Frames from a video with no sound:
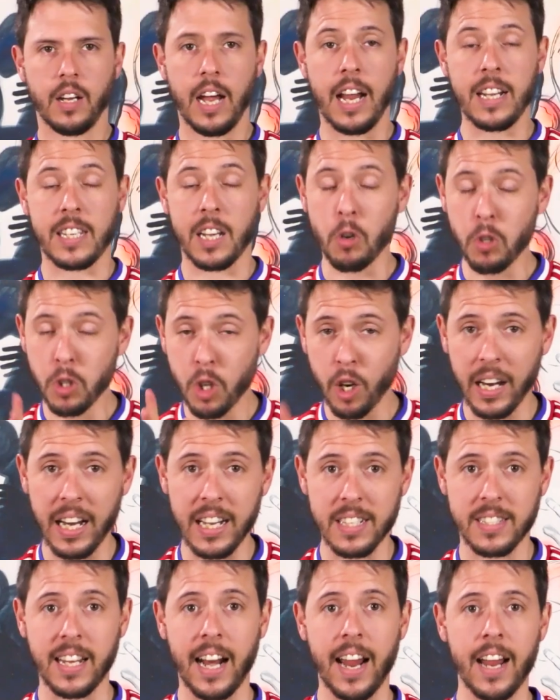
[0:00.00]
El segundo que
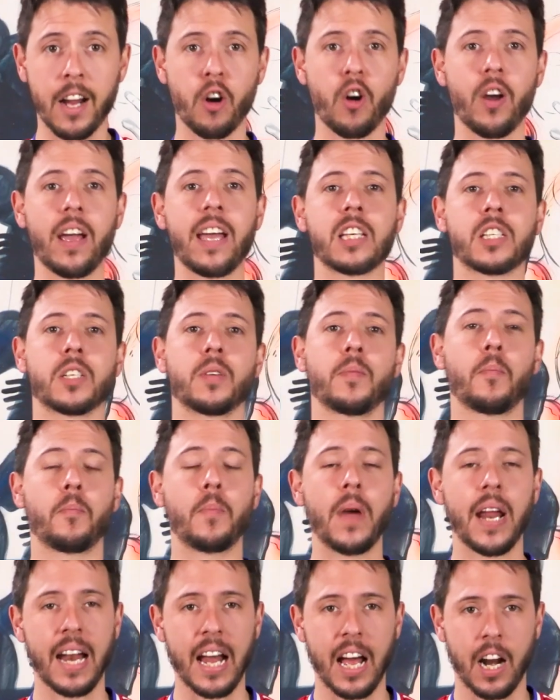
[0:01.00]
les traigo es
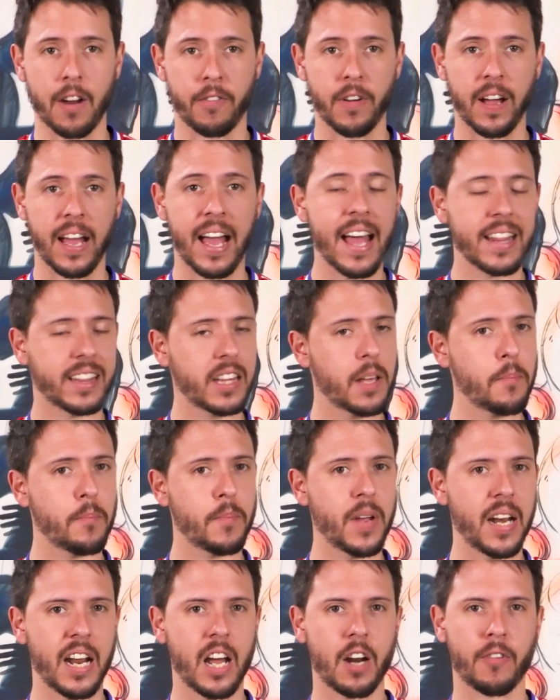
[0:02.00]
Benarfa, Hatem
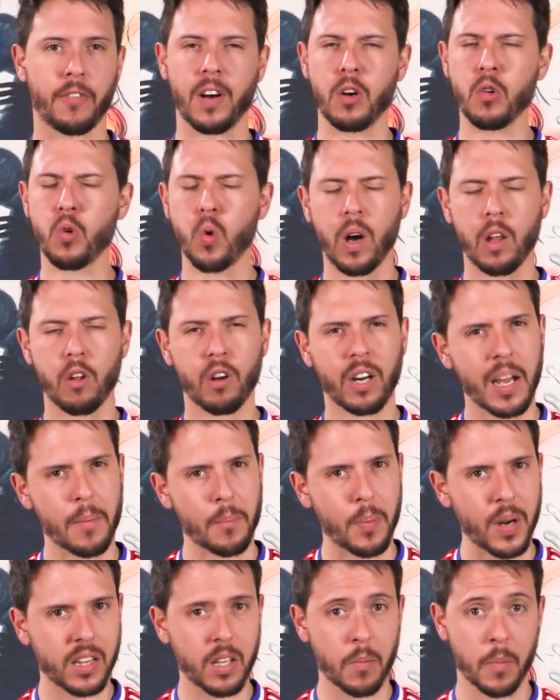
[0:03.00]
Benarfa, un jugador que
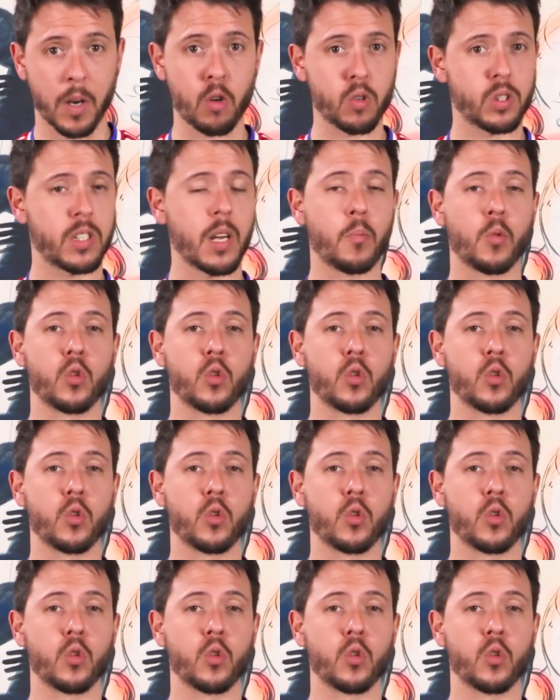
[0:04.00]
aparte me gusta